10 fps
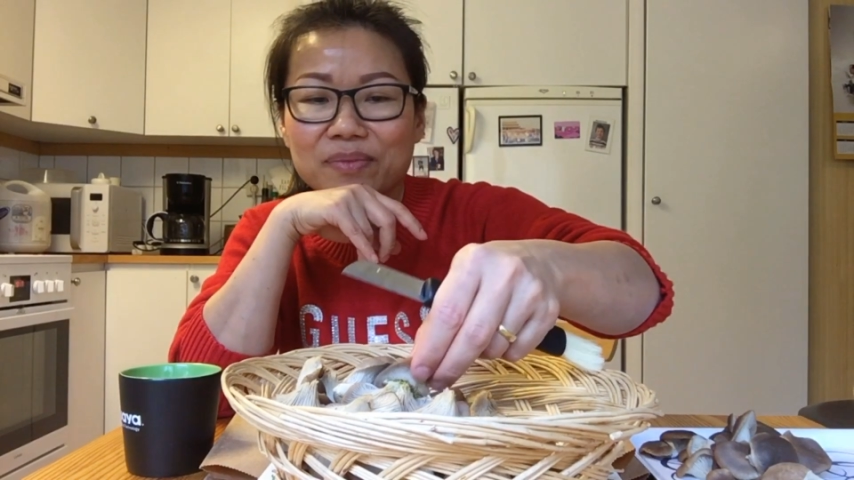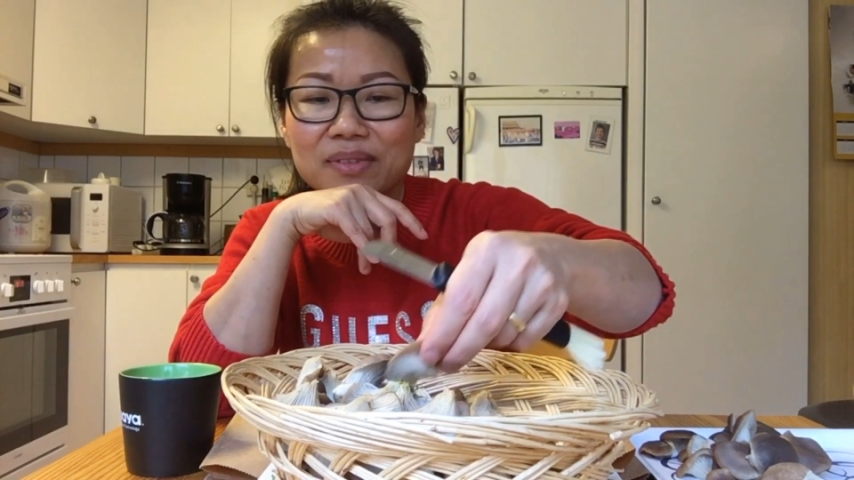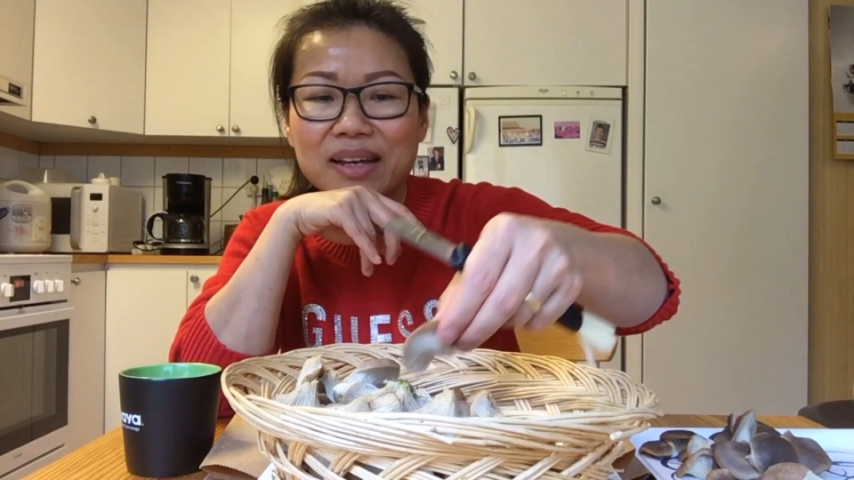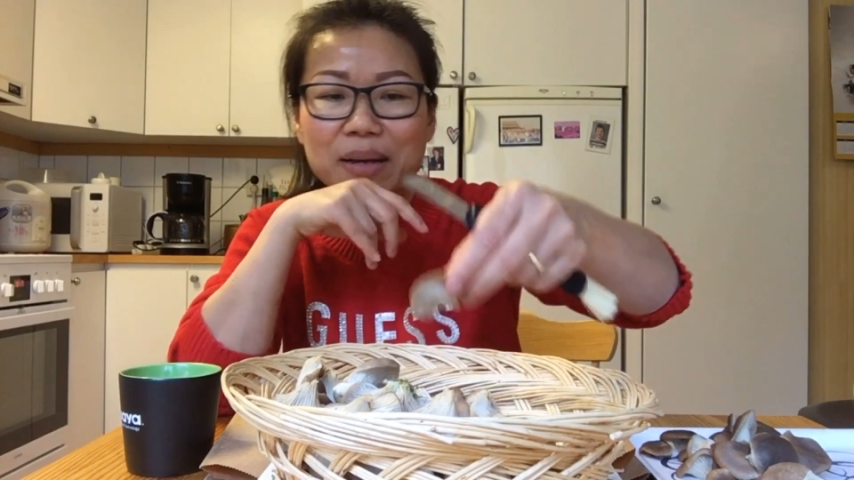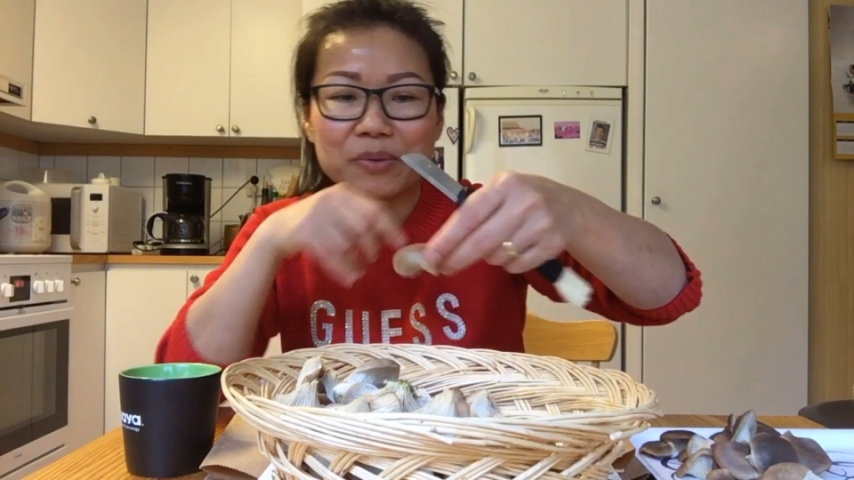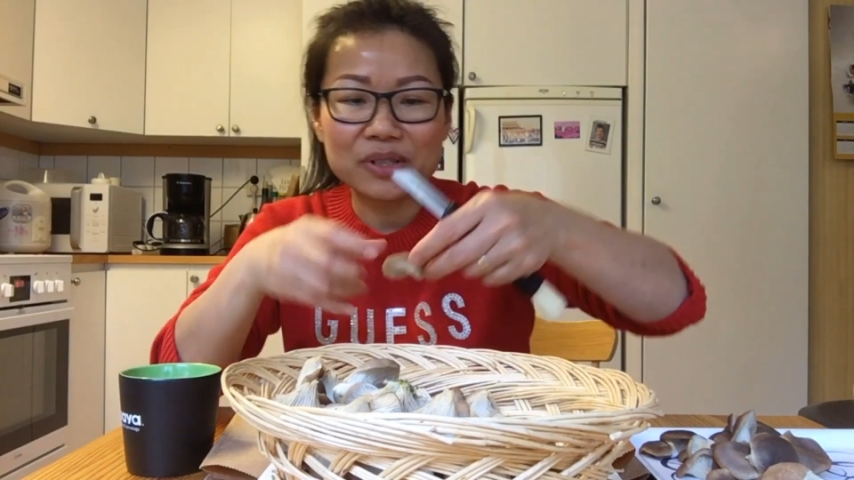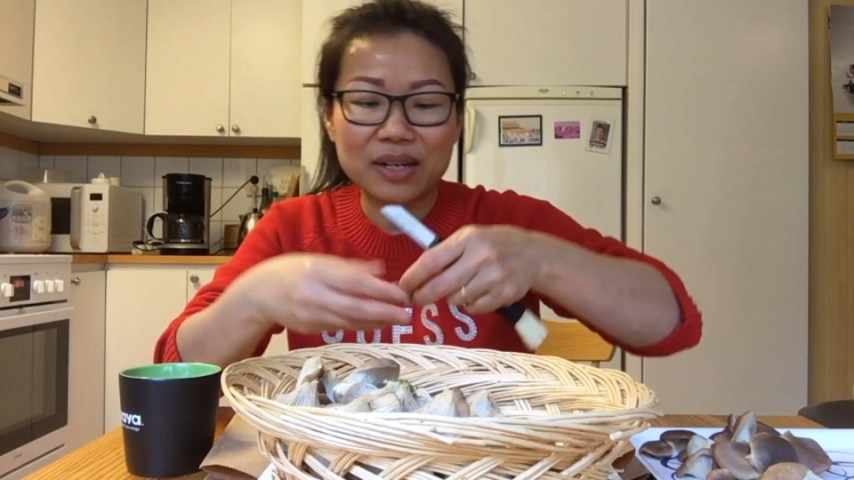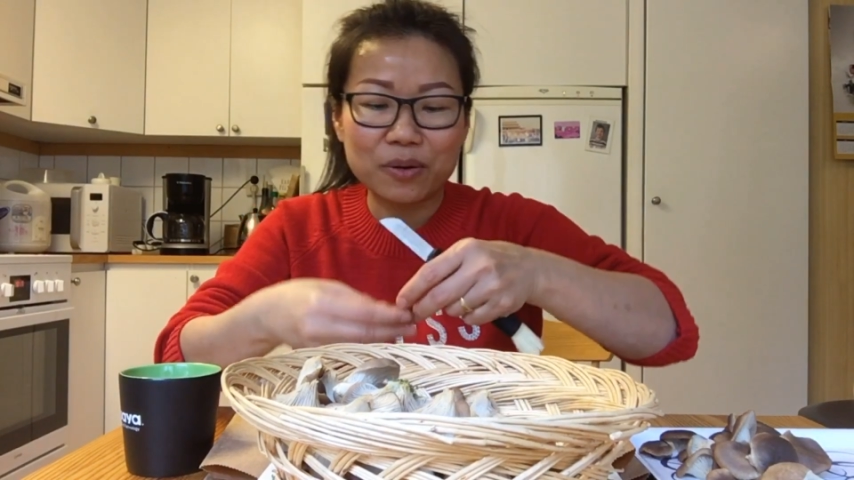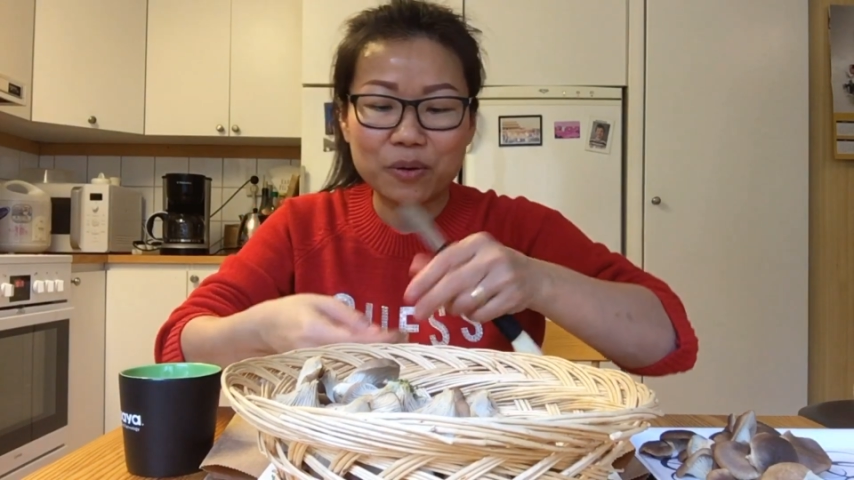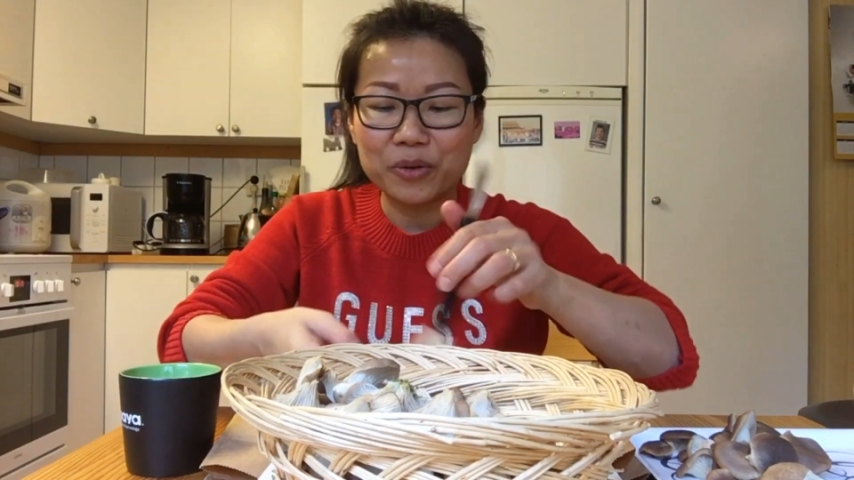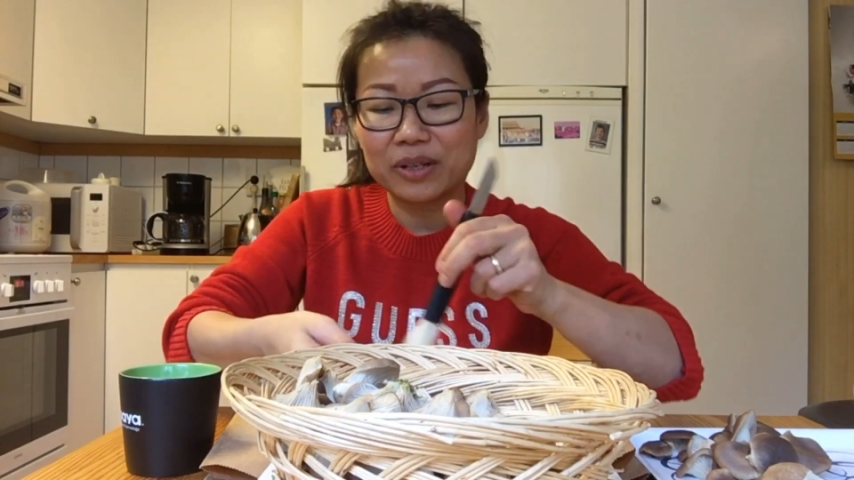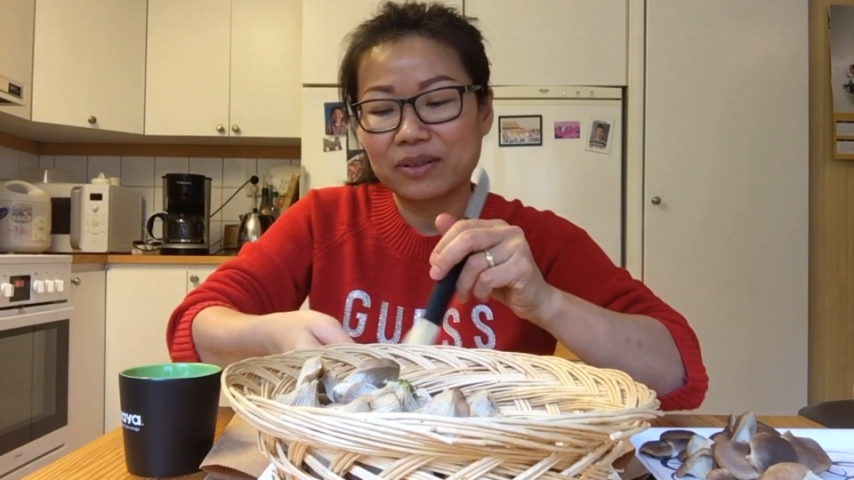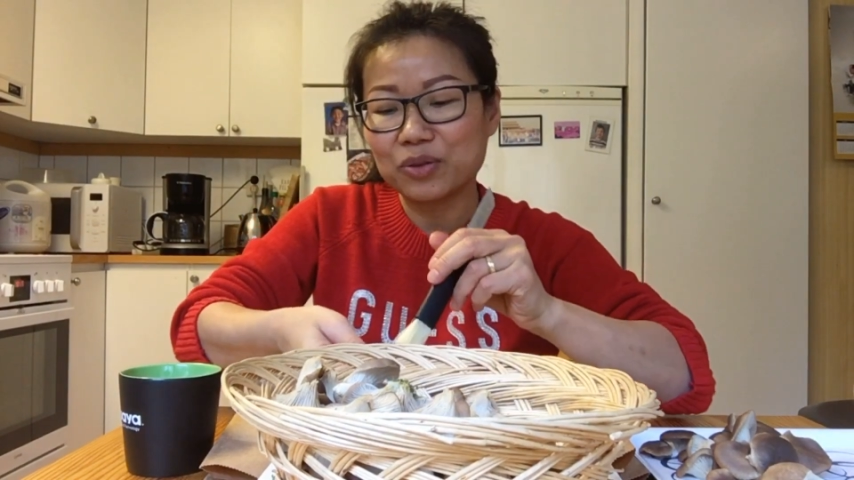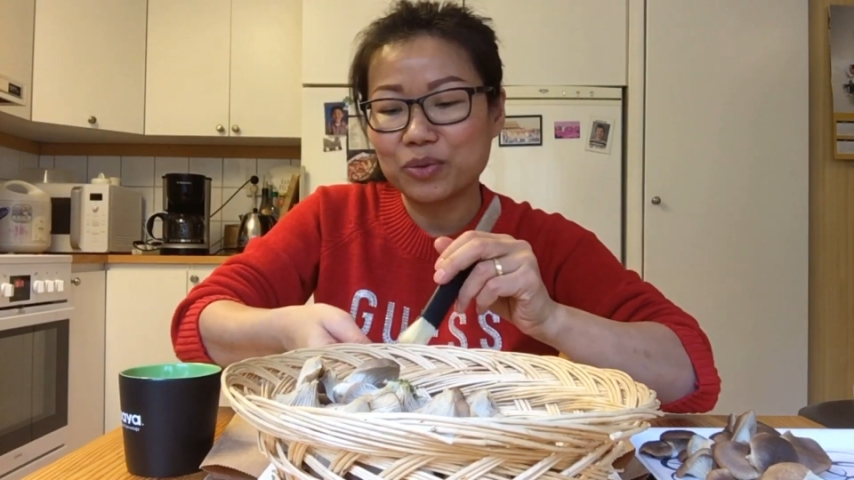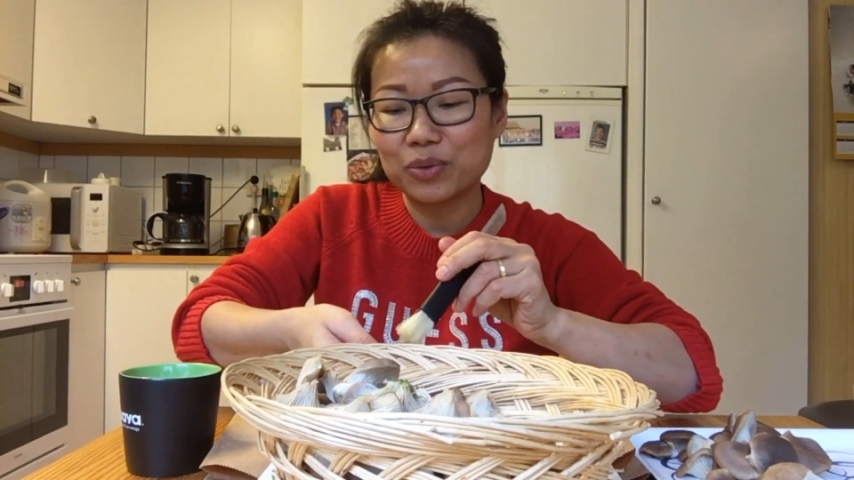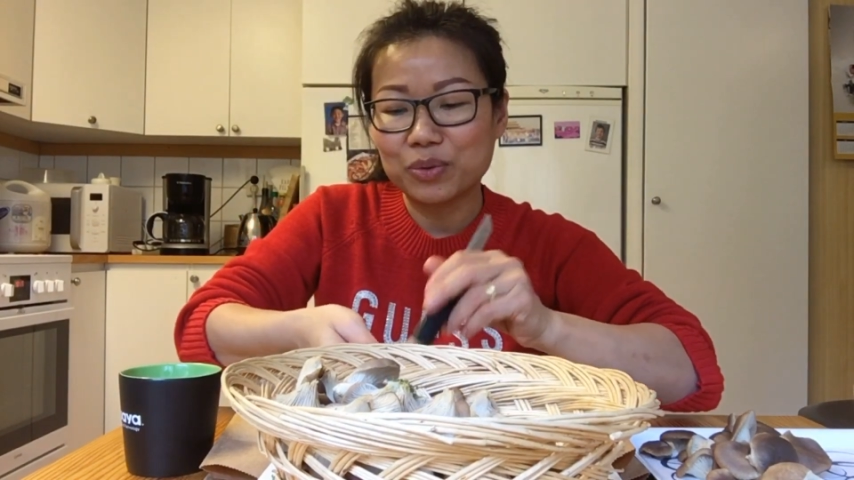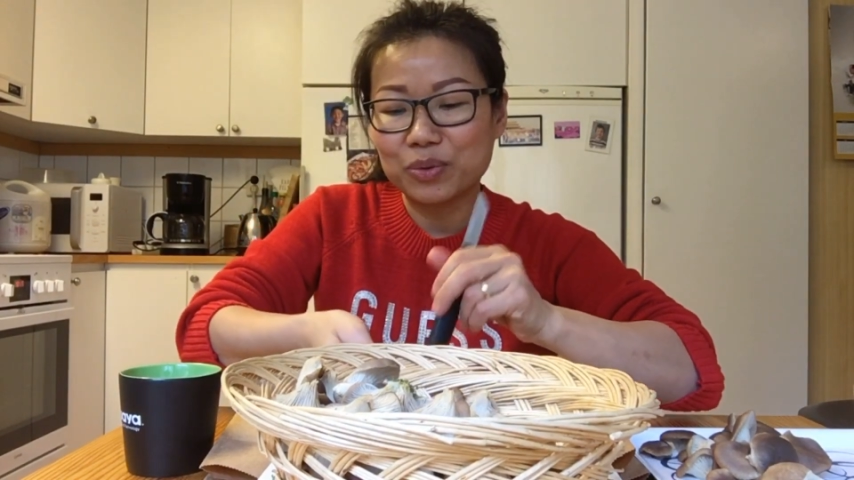ได้รับเชื้อโควิดอยู่